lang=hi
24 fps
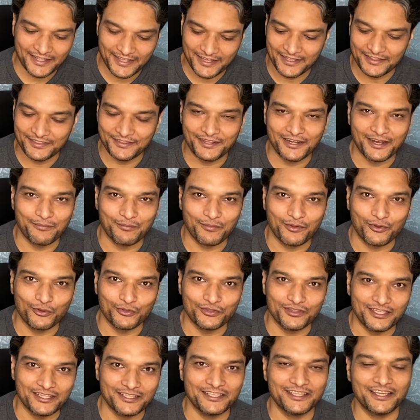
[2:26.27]
अंदर हमको
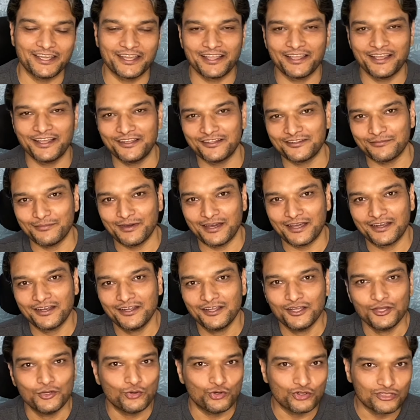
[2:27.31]
दे दिया गया है इस बार
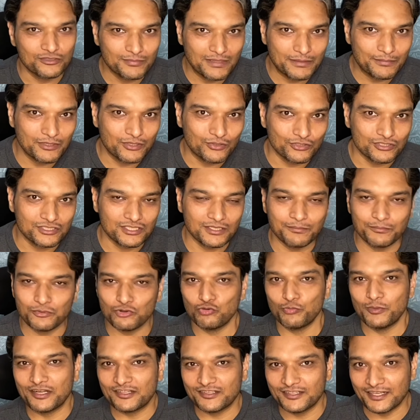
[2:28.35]
उसमें भी कुछ
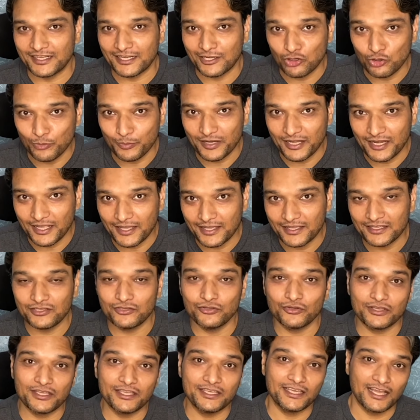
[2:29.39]
इंप्रूवमेंट्स देखने को मिले हैं
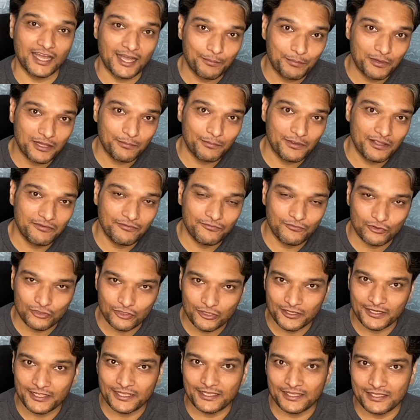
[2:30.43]
क्योंकि यहाँ पर भी
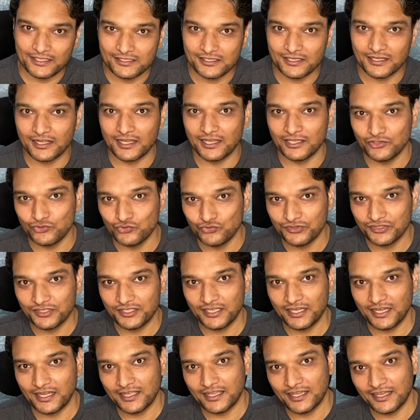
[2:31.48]
फोटोनिक इंजन का यूज़
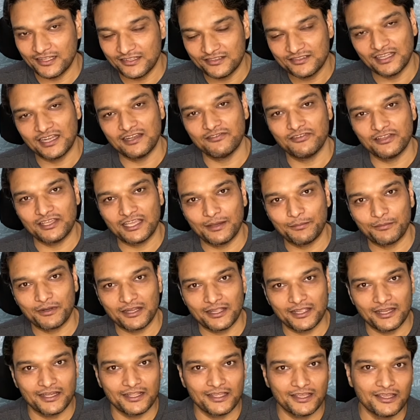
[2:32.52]
किया गया है सेल्फी कैमरा
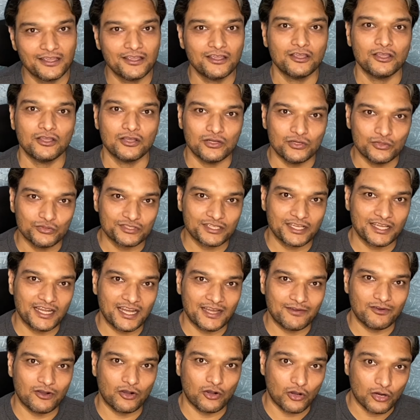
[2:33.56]
के लिए उसके
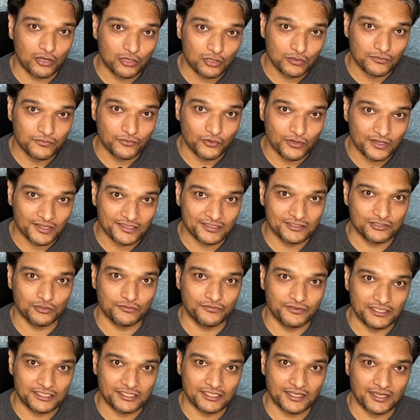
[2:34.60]
अलावा ऑटो फोकस जो
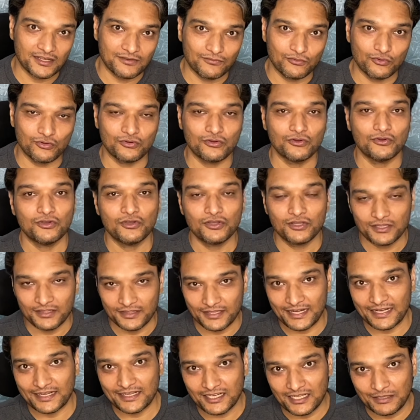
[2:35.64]
फीचर है वो
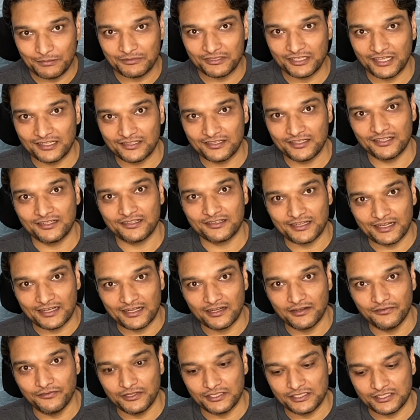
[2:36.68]
दैट कम्स एज ए
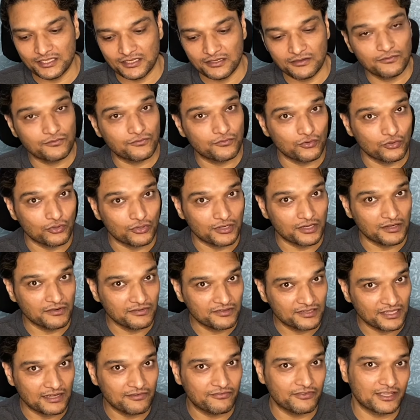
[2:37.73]
स्टैंडर्ड फीचर फॉर
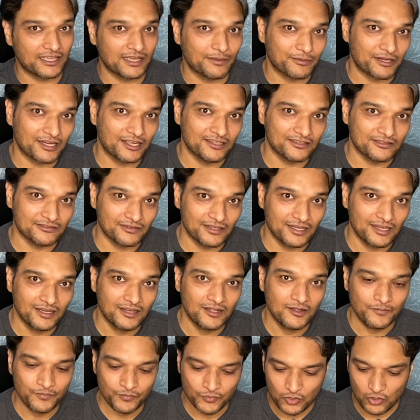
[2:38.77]
सेल्फी कैमरा एज वेल
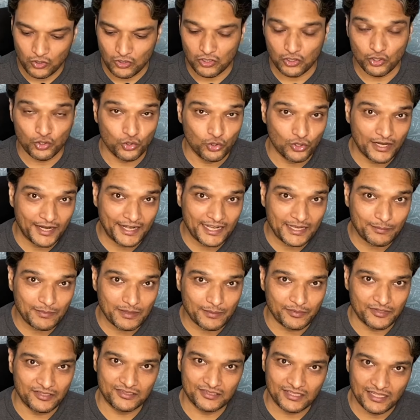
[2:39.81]
और लो लाइट
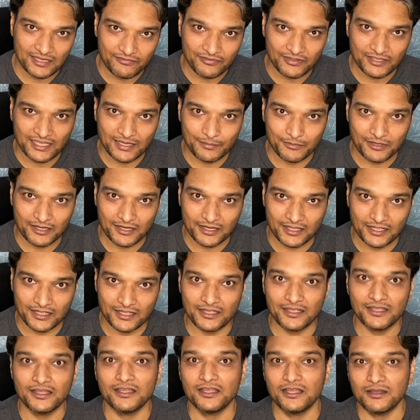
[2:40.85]
में भी सेल्फी कैमरा
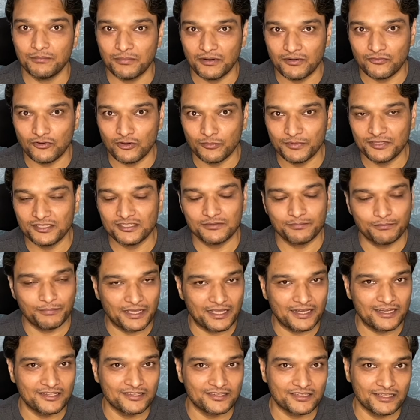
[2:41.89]
की परफॉर्मेंस
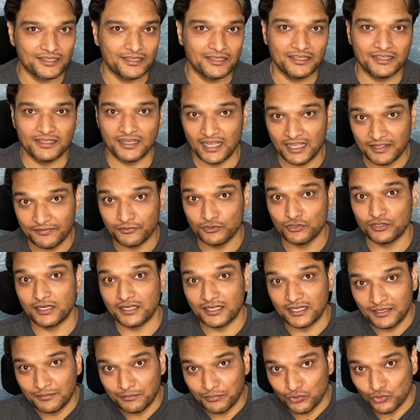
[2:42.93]
पहले से आईफोन
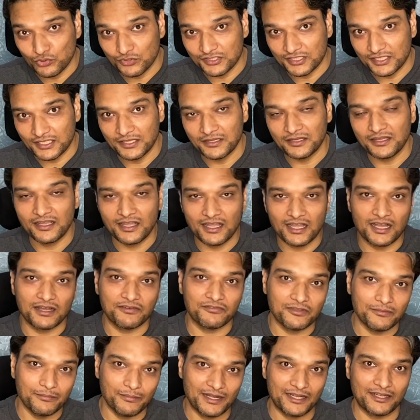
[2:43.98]
13 प्रो से
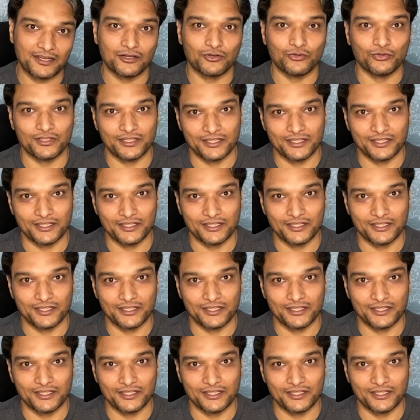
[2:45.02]
काफ़ी बेटर हुई